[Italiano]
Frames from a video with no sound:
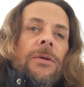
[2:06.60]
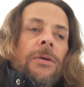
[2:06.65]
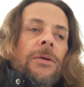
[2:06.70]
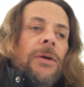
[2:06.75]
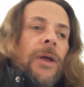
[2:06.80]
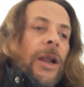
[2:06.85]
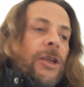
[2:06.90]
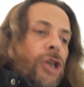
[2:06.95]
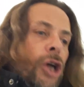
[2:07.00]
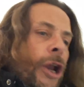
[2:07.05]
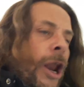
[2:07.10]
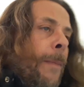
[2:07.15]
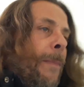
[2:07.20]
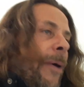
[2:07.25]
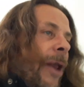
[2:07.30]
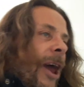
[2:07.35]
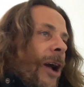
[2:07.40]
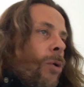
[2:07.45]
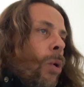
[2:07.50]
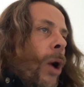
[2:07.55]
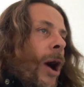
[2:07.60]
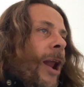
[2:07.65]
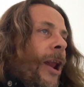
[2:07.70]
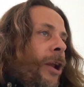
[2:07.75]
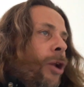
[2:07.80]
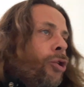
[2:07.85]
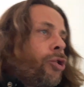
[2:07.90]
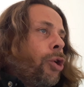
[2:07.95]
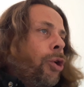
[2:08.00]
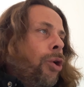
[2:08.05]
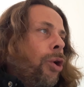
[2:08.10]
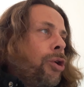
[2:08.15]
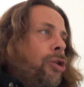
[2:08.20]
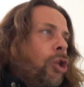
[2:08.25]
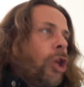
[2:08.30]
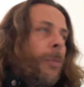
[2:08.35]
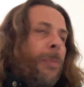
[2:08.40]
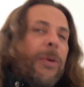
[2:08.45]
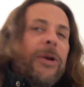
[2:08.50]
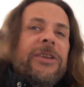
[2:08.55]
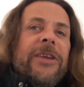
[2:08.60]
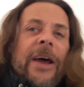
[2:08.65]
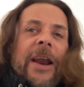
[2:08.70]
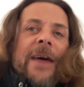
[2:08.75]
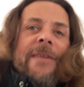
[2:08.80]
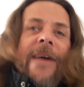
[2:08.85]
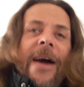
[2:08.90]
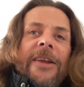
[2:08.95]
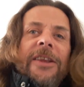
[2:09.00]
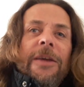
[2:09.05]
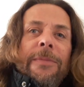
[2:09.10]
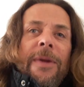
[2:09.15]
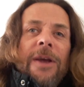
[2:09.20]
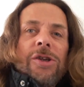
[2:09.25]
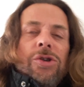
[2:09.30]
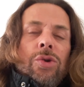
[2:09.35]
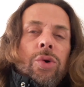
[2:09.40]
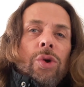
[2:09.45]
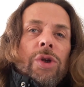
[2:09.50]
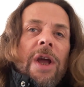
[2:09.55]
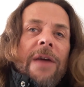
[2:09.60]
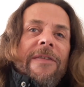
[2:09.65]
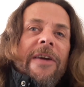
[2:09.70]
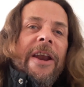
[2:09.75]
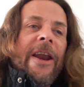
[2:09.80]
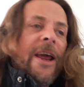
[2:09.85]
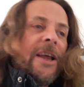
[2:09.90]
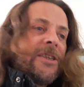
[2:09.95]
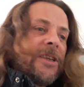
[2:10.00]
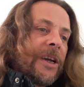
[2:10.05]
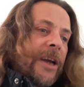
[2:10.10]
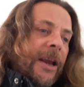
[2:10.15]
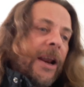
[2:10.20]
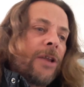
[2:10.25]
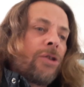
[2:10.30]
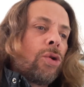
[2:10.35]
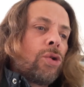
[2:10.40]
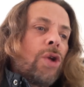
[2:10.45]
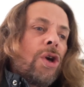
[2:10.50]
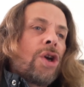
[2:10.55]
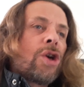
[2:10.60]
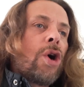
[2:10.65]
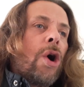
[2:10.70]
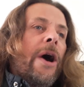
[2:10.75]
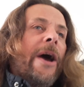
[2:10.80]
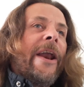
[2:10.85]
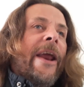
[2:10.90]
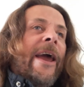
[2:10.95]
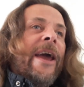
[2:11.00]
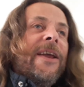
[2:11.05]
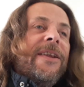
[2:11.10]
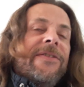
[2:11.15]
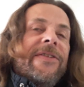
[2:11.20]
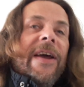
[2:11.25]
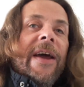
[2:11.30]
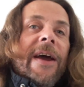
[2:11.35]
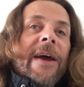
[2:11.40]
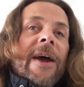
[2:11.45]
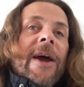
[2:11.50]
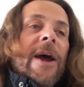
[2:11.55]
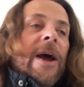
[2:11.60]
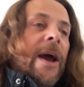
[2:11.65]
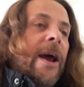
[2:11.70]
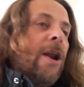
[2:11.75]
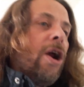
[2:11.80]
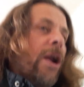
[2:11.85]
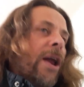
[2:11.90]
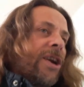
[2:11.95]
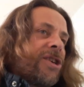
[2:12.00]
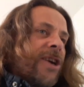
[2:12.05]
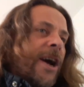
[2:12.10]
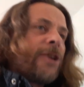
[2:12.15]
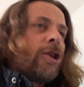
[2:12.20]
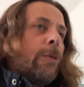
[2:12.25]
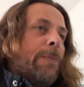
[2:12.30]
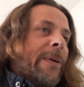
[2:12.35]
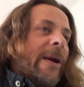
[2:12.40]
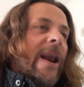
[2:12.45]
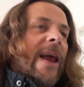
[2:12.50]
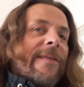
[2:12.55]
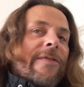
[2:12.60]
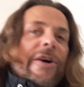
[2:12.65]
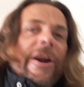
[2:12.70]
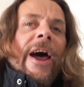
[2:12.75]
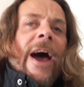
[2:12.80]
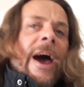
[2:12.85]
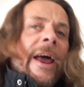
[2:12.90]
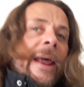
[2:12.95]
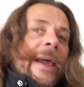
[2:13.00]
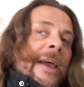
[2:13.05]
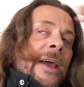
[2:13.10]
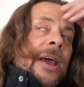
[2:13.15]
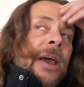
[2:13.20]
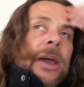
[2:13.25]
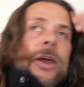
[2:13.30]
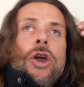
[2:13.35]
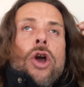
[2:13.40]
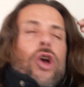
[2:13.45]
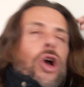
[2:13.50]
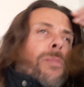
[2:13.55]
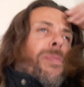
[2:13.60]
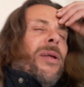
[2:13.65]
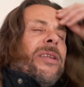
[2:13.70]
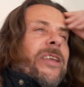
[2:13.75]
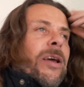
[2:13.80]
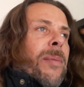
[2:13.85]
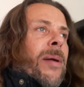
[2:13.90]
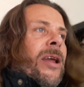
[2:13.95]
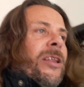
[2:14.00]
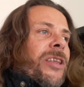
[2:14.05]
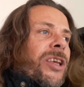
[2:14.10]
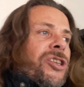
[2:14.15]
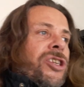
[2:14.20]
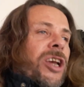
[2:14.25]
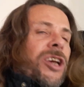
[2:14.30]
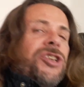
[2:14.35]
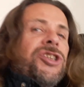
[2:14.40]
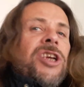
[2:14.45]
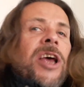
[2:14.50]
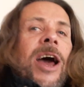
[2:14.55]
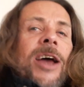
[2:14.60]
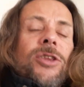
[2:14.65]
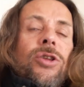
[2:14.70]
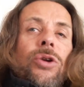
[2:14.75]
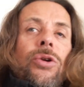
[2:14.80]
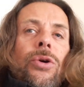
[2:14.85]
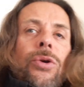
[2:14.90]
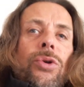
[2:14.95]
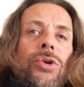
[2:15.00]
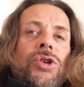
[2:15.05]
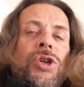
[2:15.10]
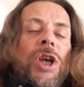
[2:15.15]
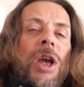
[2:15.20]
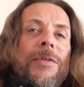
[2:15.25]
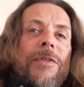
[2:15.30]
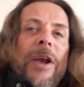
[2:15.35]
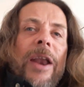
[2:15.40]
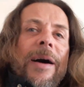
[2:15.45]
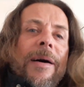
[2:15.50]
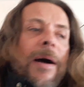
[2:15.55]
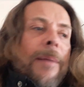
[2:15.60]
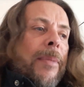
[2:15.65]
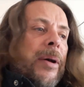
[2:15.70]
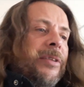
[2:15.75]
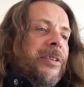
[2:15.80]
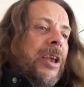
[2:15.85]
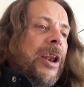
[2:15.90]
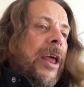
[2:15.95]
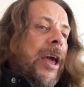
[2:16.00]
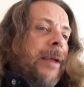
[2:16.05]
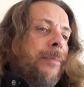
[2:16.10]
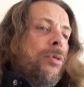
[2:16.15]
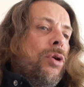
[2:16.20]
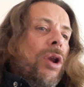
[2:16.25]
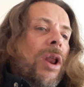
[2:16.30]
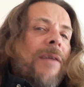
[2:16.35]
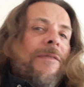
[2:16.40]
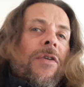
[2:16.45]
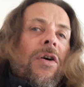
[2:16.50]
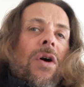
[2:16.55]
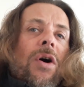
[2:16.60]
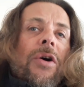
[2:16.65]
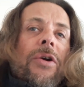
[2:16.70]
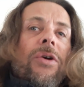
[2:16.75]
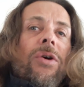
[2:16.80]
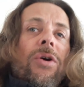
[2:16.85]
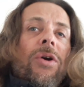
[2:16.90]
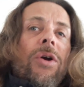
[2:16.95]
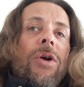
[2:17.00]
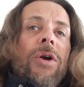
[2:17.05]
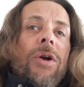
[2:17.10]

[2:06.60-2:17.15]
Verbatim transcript: Ragione per la quale non sono riuscito a portare avanti i miei studi a Venezia, che era tutto incoerente e l'ho lasciato per lavorare, io completamente scassato, non riuscivo a mantenermi un lavoro